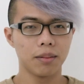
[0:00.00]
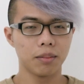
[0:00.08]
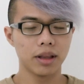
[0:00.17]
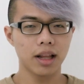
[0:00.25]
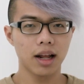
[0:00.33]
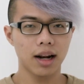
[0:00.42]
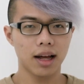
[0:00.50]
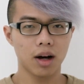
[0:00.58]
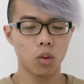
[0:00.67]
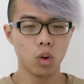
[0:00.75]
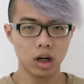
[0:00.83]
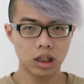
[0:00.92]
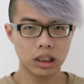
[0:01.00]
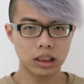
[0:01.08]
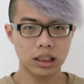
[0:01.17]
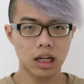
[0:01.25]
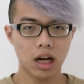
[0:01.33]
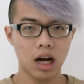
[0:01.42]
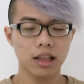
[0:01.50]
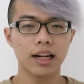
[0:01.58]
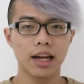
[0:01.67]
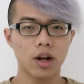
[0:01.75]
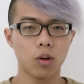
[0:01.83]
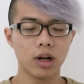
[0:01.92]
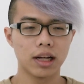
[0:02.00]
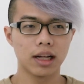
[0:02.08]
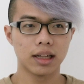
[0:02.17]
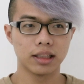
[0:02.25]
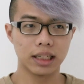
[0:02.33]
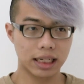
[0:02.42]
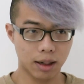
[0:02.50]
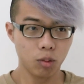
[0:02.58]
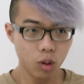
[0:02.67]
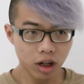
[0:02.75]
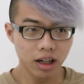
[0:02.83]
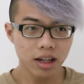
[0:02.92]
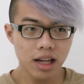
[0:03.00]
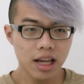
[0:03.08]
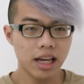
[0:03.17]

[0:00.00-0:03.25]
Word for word: Mình tên là Quân, họ tên đầy đủ là Trần Cẩm Quân.